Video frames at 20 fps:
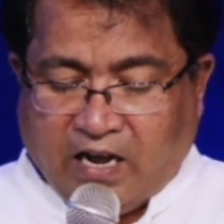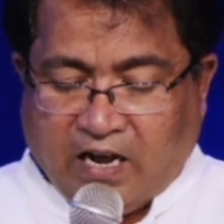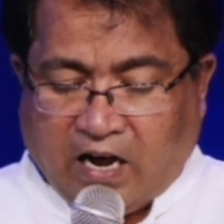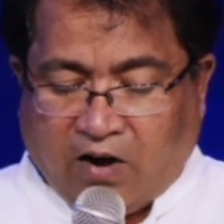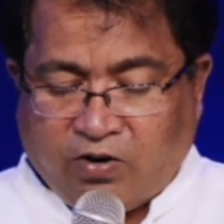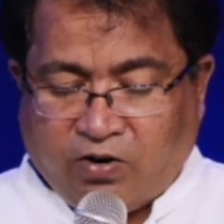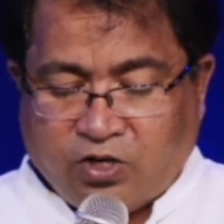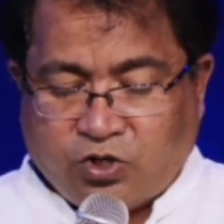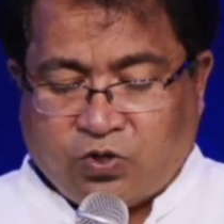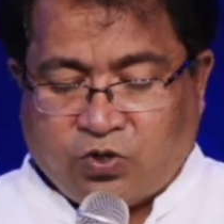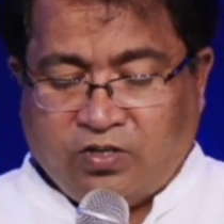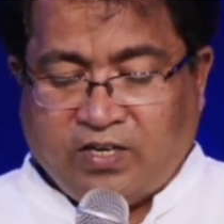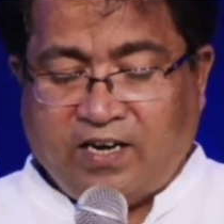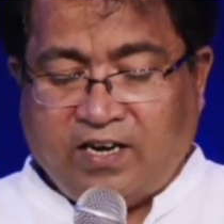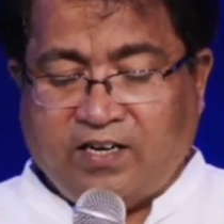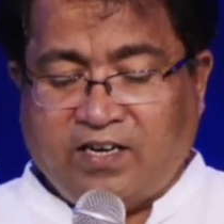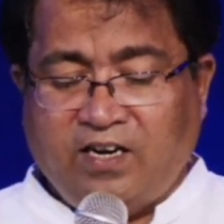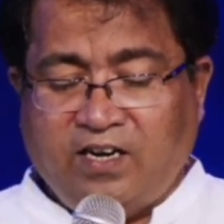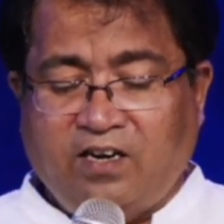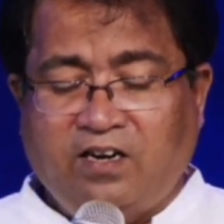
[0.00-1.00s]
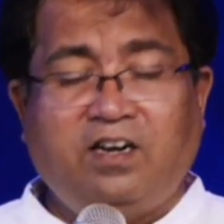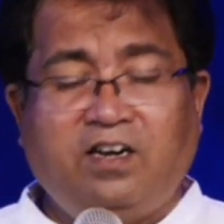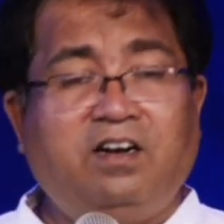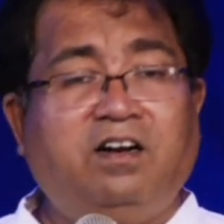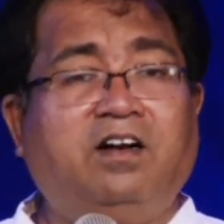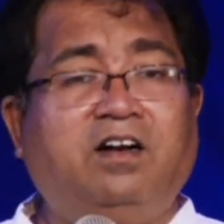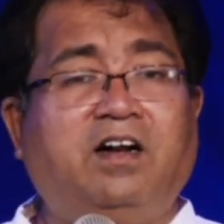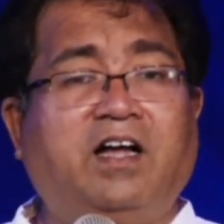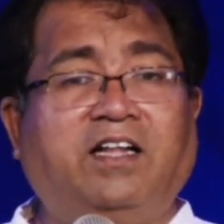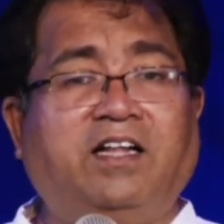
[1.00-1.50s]
அவங்க சொன்னார்கள்
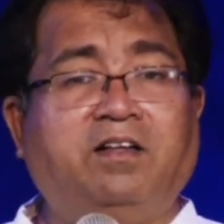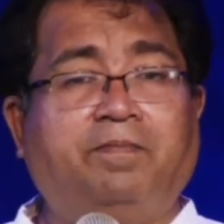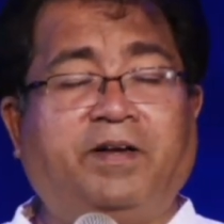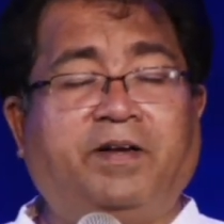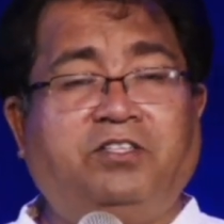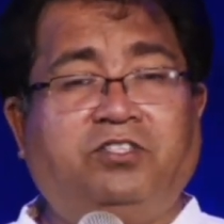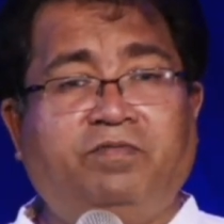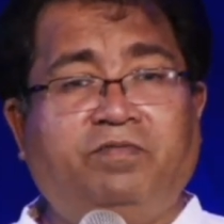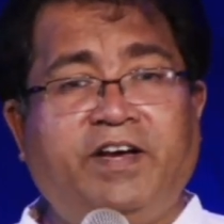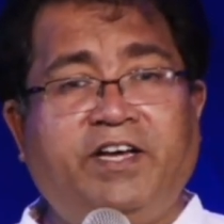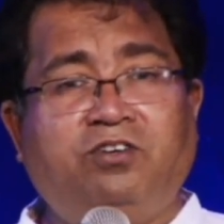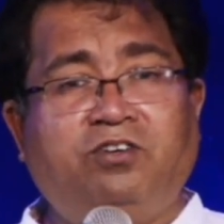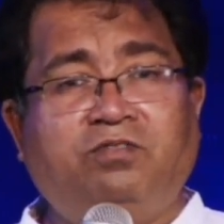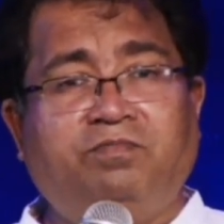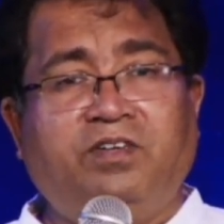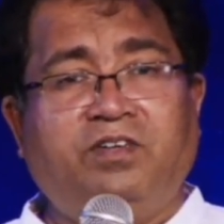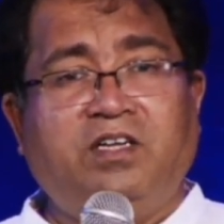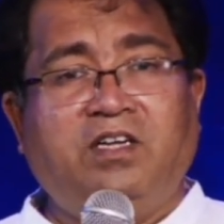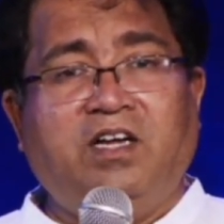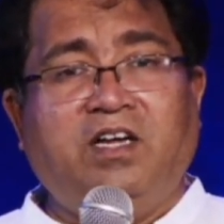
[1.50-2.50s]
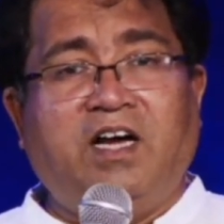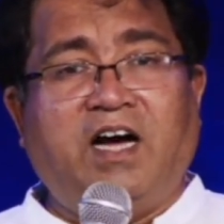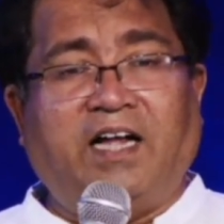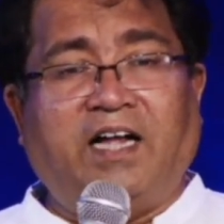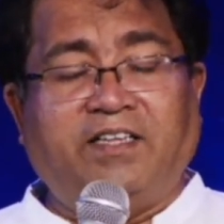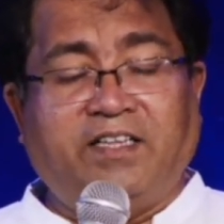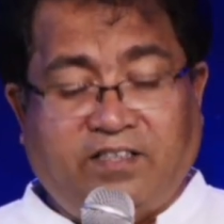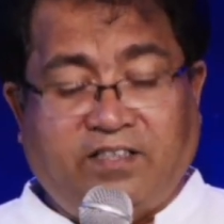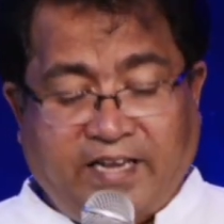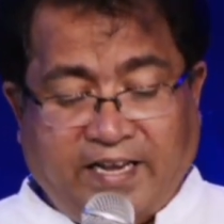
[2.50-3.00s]
அந்த பத்து பேரும்
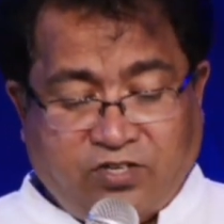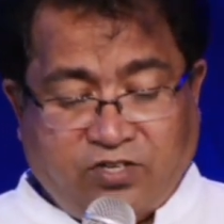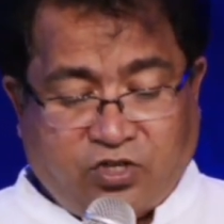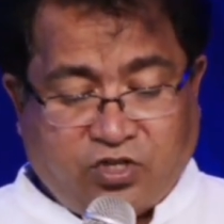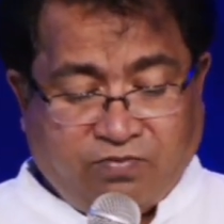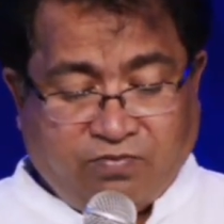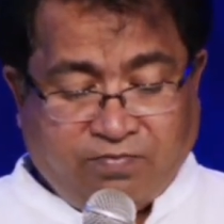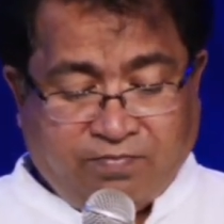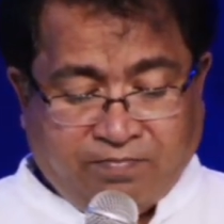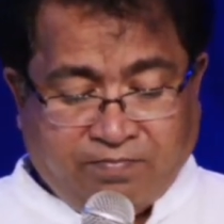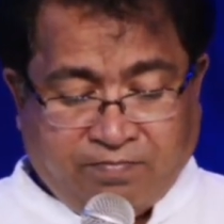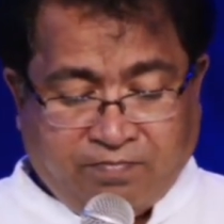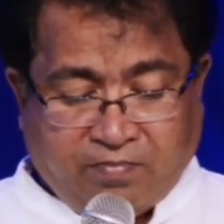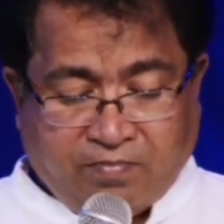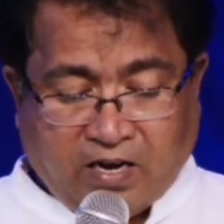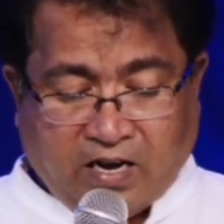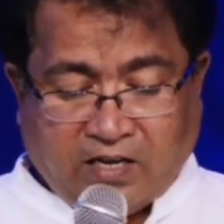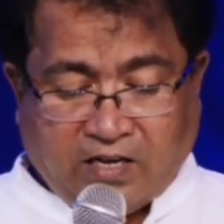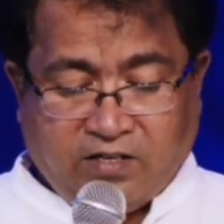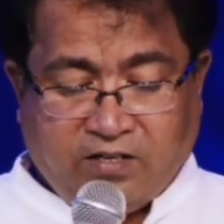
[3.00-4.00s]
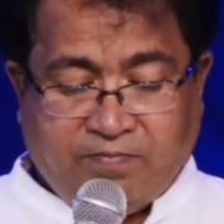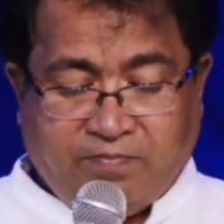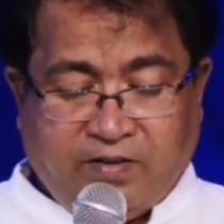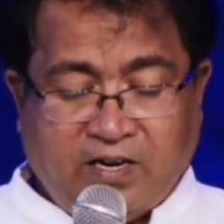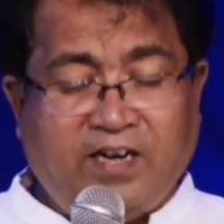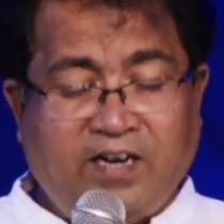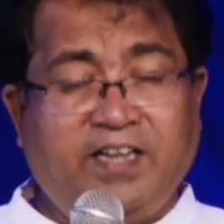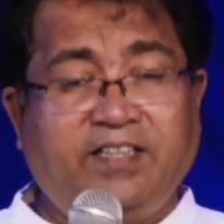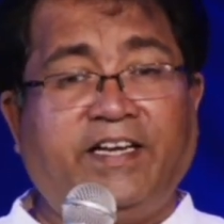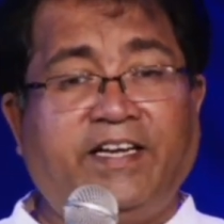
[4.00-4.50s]
அந்த தேசம் அது
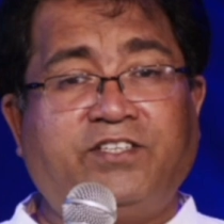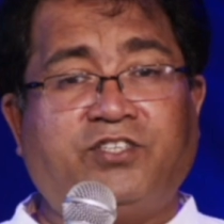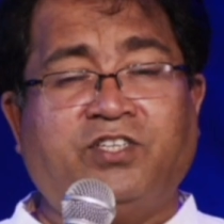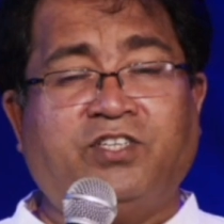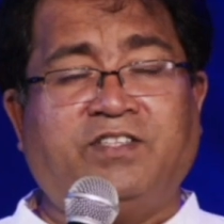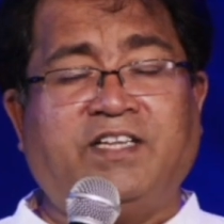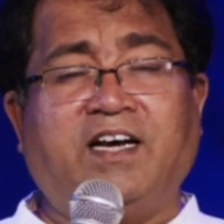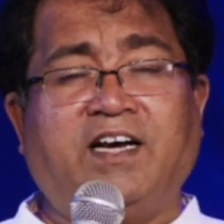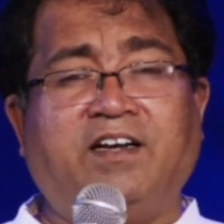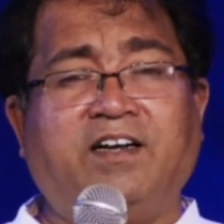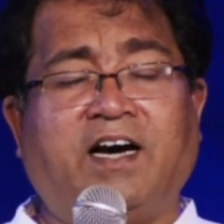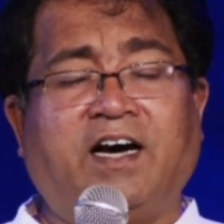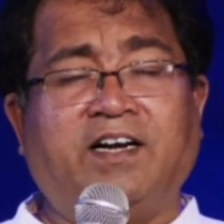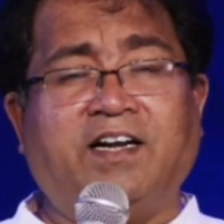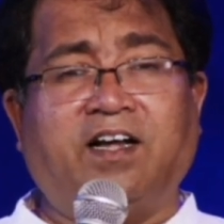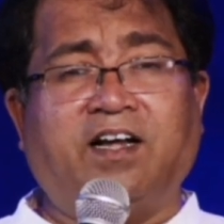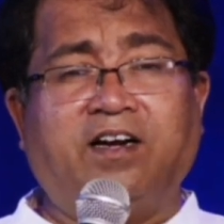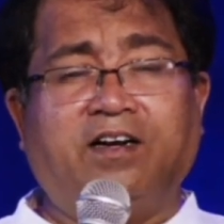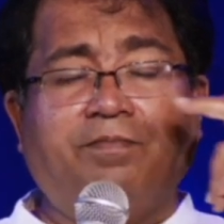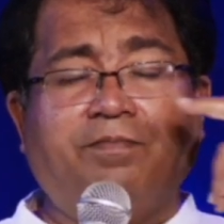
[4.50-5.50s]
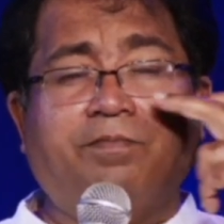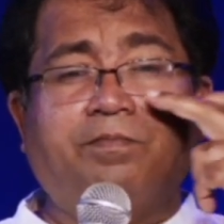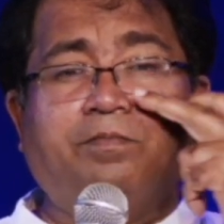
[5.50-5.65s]
நல்ல தேசம்தான் ஆனால்